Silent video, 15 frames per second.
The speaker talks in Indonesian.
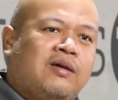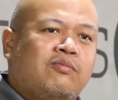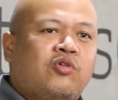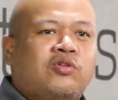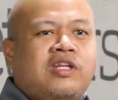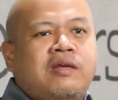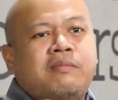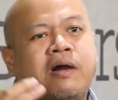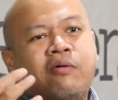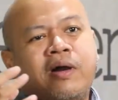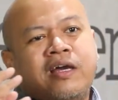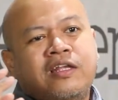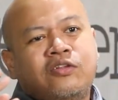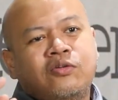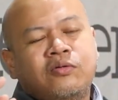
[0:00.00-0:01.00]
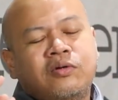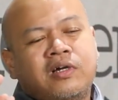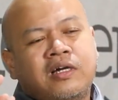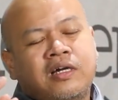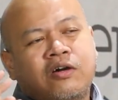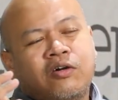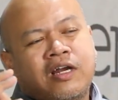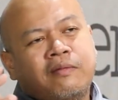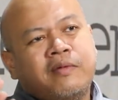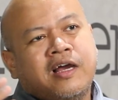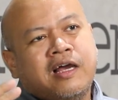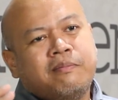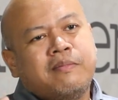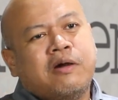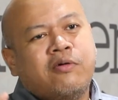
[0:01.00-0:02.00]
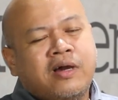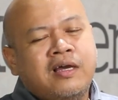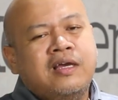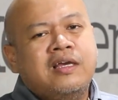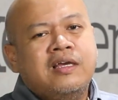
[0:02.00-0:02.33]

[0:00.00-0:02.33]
bukti bahwa itu uh, orang menganggap bahwa